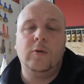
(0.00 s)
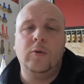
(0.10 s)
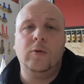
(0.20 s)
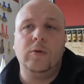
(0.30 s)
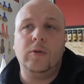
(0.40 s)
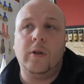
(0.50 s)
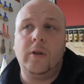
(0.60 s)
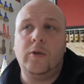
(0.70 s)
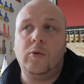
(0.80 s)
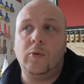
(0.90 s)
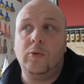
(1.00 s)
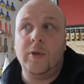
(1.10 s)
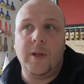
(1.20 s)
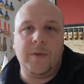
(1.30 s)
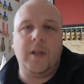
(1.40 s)
ou euh, son
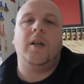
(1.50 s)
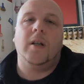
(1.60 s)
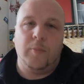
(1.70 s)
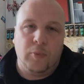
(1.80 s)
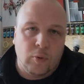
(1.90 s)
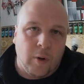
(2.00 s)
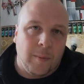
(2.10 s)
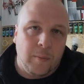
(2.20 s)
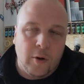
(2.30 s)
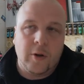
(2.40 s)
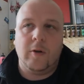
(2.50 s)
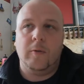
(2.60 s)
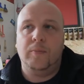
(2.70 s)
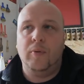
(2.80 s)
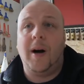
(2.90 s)
deuxième site qui est plutôt un
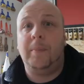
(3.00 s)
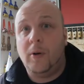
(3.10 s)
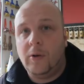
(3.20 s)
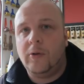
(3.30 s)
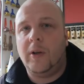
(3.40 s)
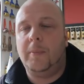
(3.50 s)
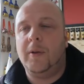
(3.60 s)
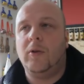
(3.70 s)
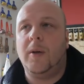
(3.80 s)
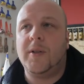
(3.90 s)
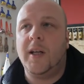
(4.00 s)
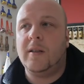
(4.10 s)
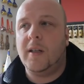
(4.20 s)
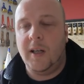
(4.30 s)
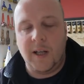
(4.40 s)
blog pour apprendre la peinture
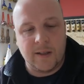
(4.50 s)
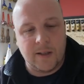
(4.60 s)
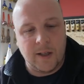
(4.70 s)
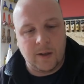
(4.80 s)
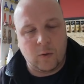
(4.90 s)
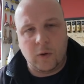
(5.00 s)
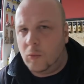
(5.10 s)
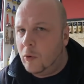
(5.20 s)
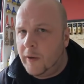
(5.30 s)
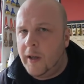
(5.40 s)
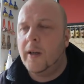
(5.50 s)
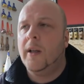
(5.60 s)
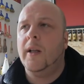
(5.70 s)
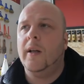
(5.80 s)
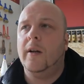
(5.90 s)
abstraite et là c'est
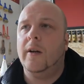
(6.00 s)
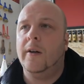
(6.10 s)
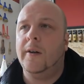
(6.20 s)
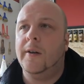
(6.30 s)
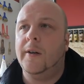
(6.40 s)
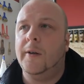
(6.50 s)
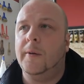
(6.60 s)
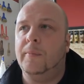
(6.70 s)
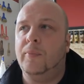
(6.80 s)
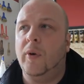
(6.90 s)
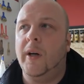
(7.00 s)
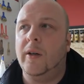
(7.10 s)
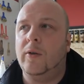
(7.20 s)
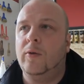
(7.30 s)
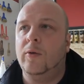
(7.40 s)

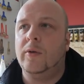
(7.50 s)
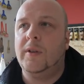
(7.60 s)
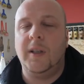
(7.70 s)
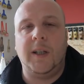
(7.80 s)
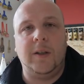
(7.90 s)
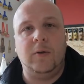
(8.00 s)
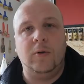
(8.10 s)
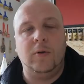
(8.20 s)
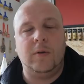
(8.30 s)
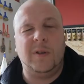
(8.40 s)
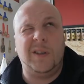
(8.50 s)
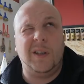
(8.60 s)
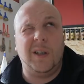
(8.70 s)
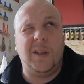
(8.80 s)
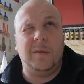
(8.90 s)

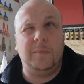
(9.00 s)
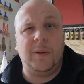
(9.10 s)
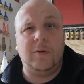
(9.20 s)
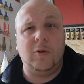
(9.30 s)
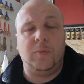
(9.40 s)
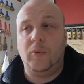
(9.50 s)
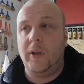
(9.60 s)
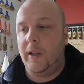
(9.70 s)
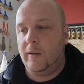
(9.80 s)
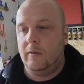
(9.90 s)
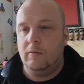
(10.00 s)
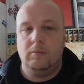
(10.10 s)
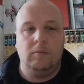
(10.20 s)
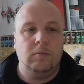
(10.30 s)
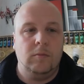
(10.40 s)
www.cours-de-peinture.net.
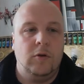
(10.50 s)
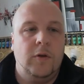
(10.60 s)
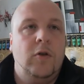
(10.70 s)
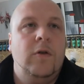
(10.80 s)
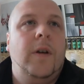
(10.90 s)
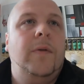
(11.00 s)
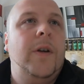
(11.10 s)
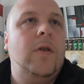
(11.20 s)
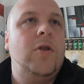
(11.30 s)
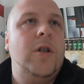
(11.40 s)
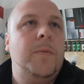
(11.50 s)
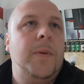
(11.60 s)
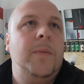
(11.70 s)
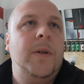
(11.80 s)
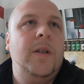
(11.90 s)
Euh, j'ai juste vérifier que je dise
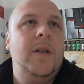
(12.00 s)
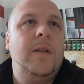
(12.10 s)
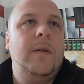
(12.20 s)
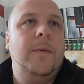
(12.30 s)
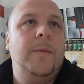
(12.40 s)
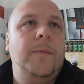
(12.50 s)
pas de bêtises.